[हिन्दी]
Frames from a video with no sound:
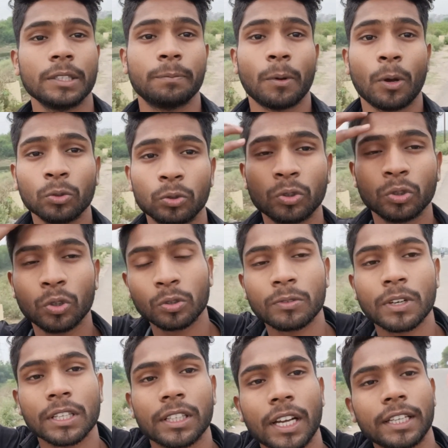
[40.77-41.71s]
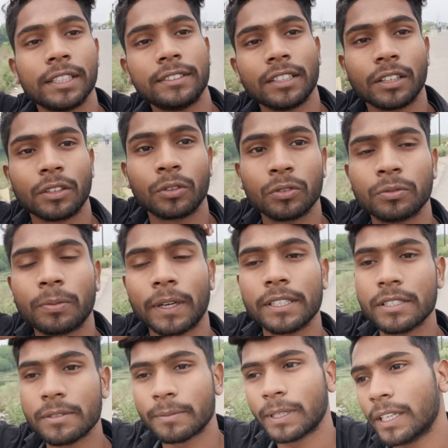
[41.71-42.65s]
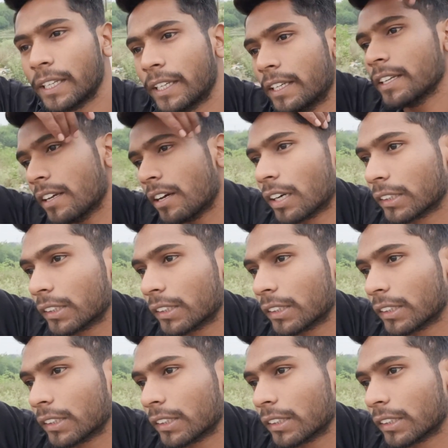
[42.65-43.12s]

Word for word: आज बहुत दिनों बाद गाइस अंकुश भाई से मिले हैं